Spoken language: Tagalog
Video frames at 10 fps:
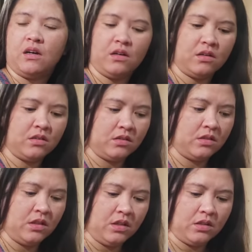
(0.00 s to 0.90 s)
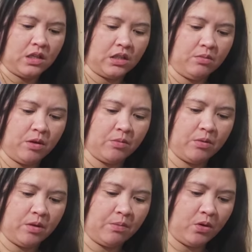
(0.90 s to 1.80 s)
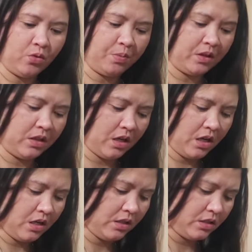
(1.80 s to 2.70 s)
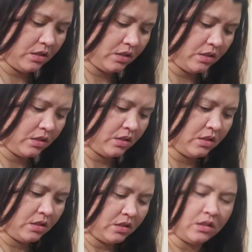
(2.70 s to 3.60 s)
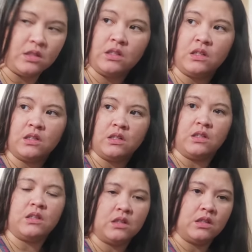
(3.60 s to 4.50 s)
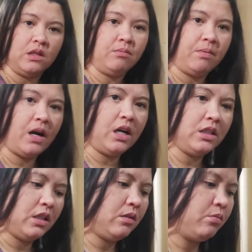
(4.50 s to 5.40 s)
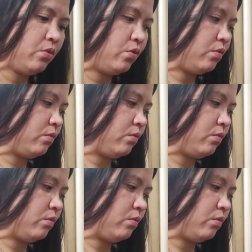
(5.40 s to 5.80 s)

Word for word: Ah. Dati mamaya magpagupit ka ha. Nakakaya sa buhok ko. Pangat ang buhok